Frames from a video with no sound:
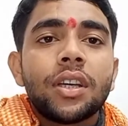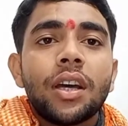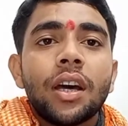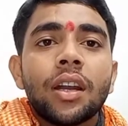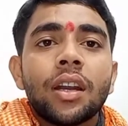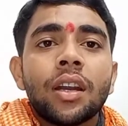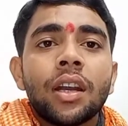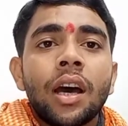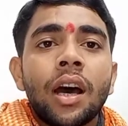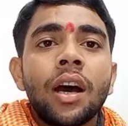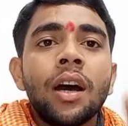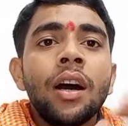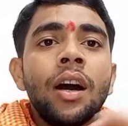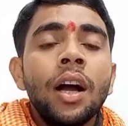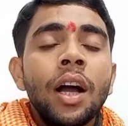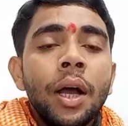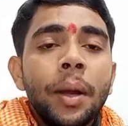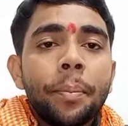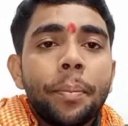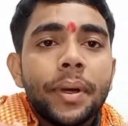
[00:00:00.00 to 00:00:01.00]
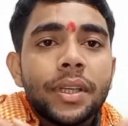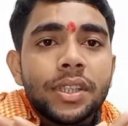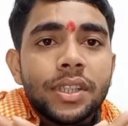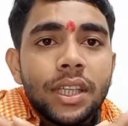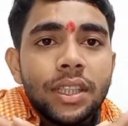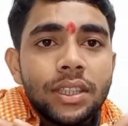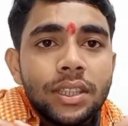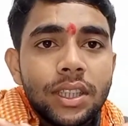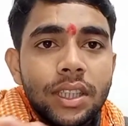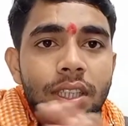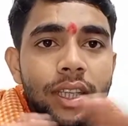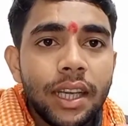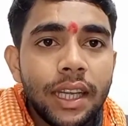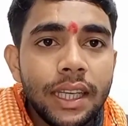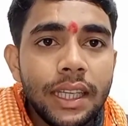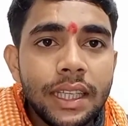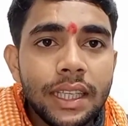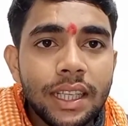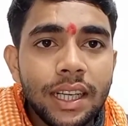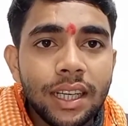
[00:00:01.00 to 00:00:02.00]
करना पसंद
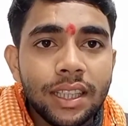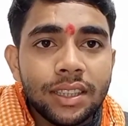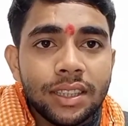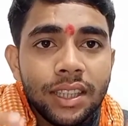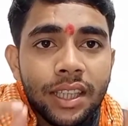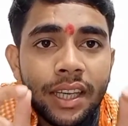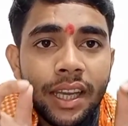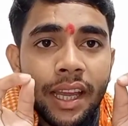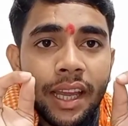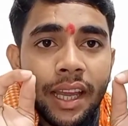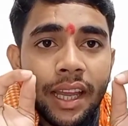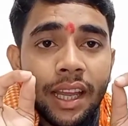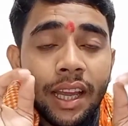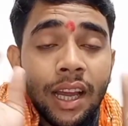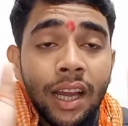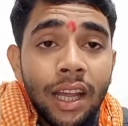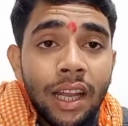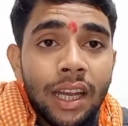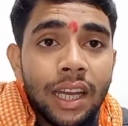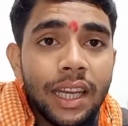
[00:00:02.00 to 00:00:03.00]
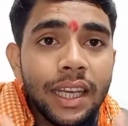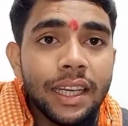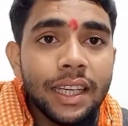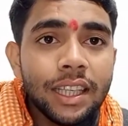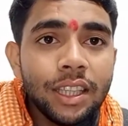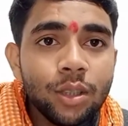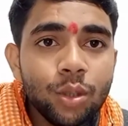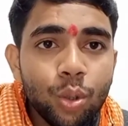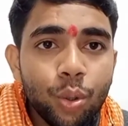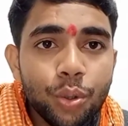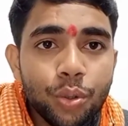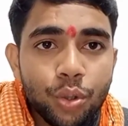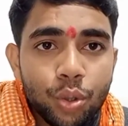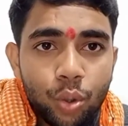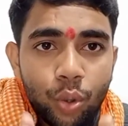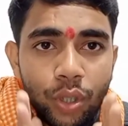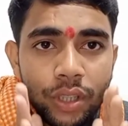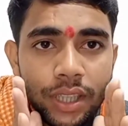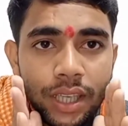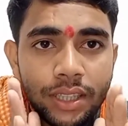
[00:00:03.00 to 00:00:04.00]
नहीं करते हैं लेकिन
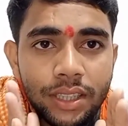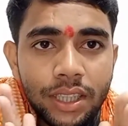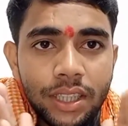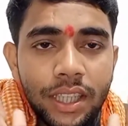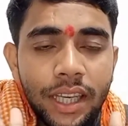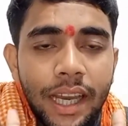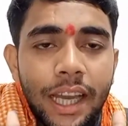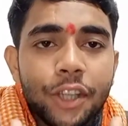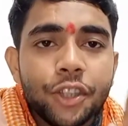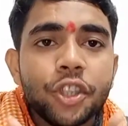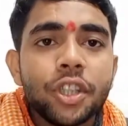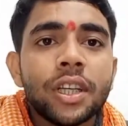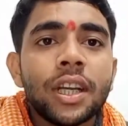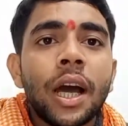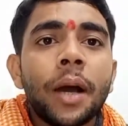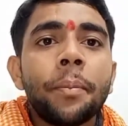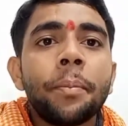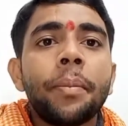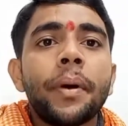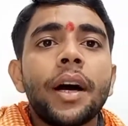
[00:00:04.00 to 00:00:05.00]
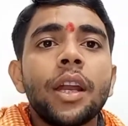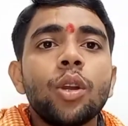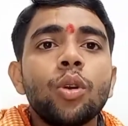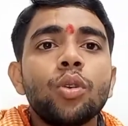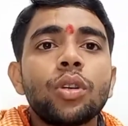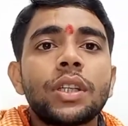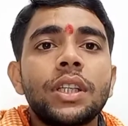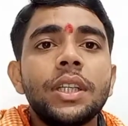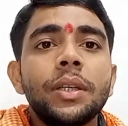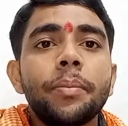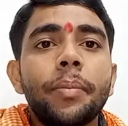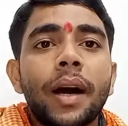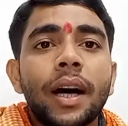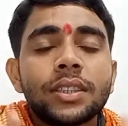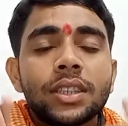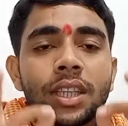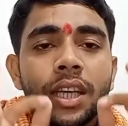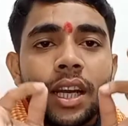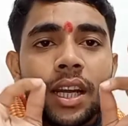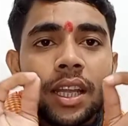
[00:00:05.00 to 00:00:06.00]
दोस्तों यदि एस नाम वालों की
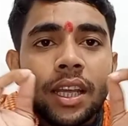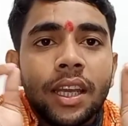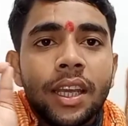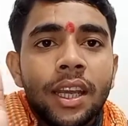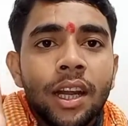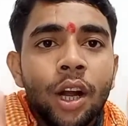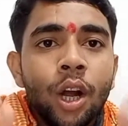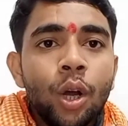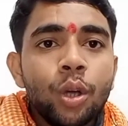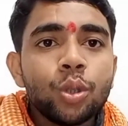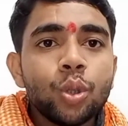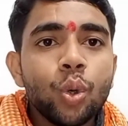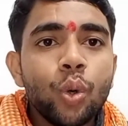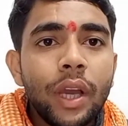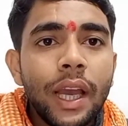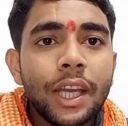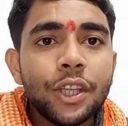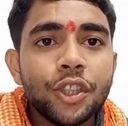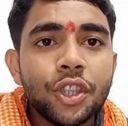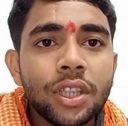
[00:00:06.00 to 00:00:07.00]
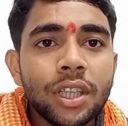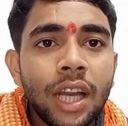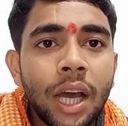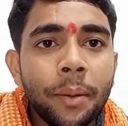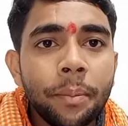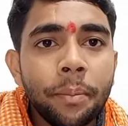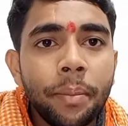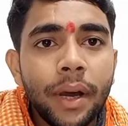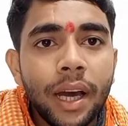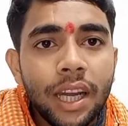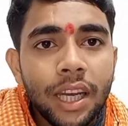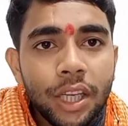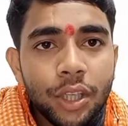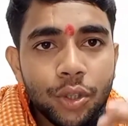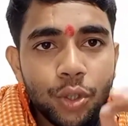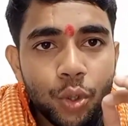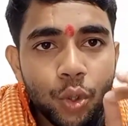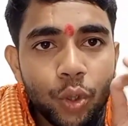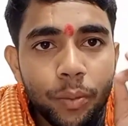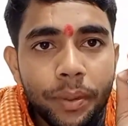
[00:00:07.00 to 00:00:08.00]
बात करें तो एस नाम वाले
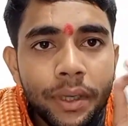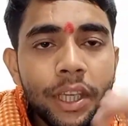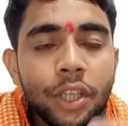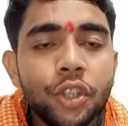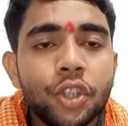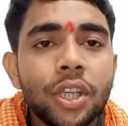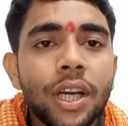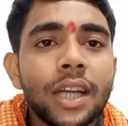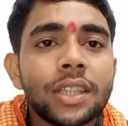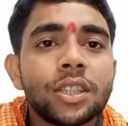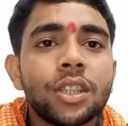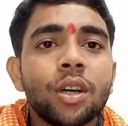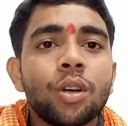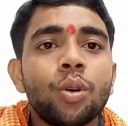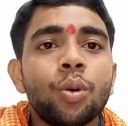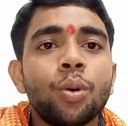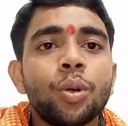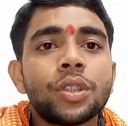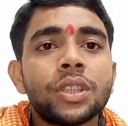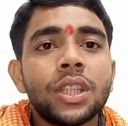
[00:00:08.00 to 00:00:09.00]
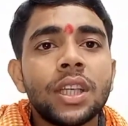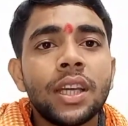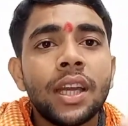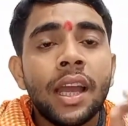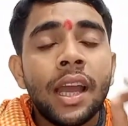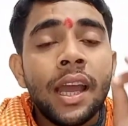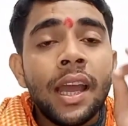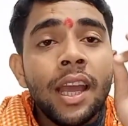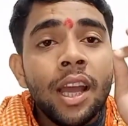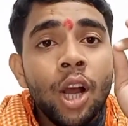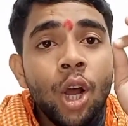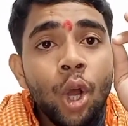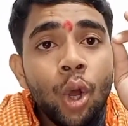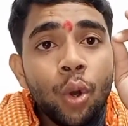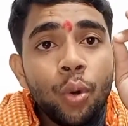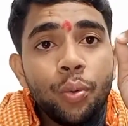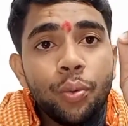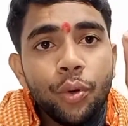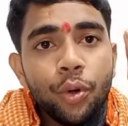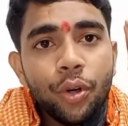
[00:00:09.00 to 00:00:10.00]
जो भी जातक होते हैं
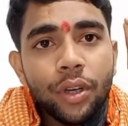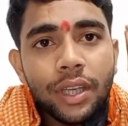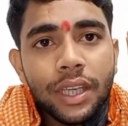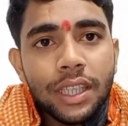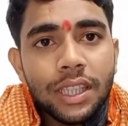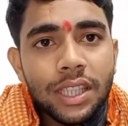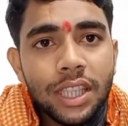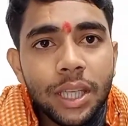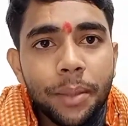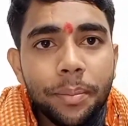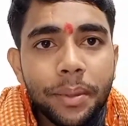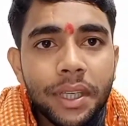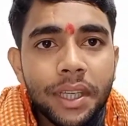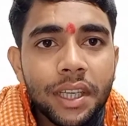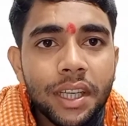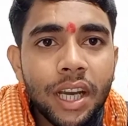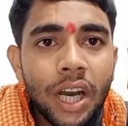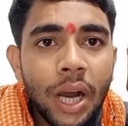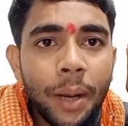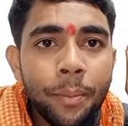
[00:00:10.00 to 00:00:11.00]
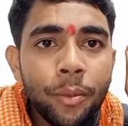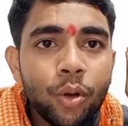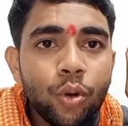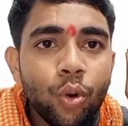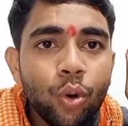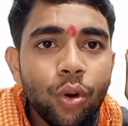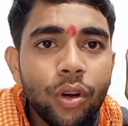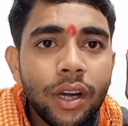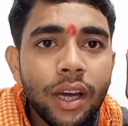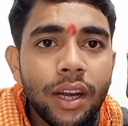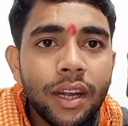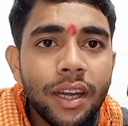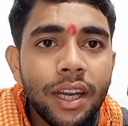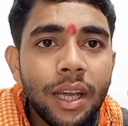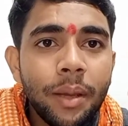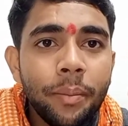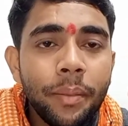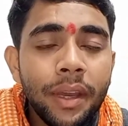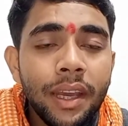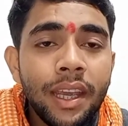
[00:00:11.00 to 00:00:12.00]
वो किसी भी काम को करने
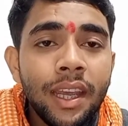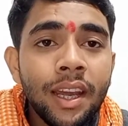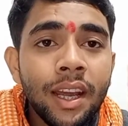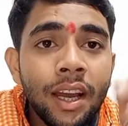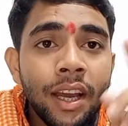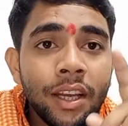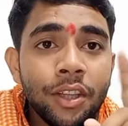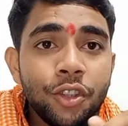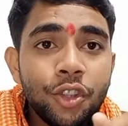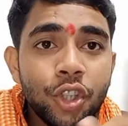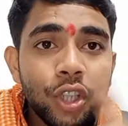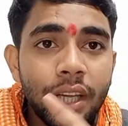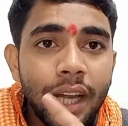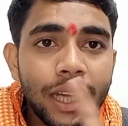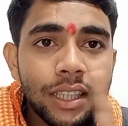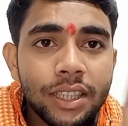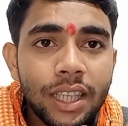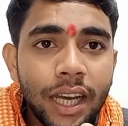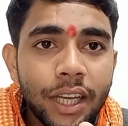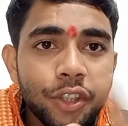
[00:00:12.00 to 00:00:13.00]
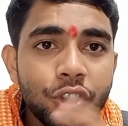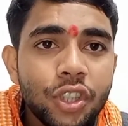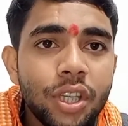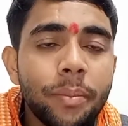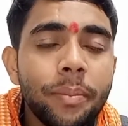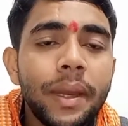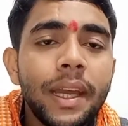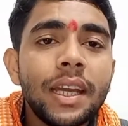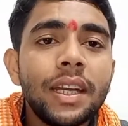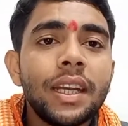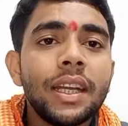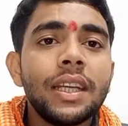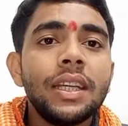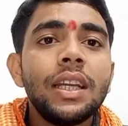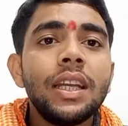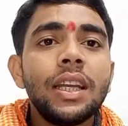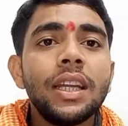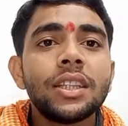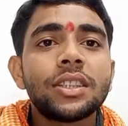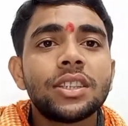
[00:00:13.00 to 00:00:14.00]
में ज्यादा समय नहीं
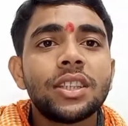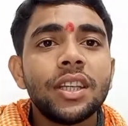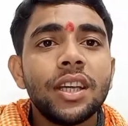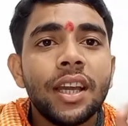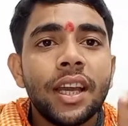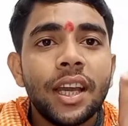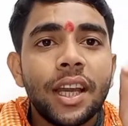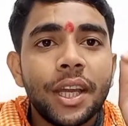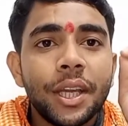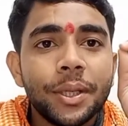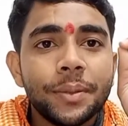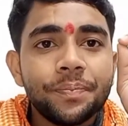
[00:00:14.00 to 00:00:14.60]
लेते हैं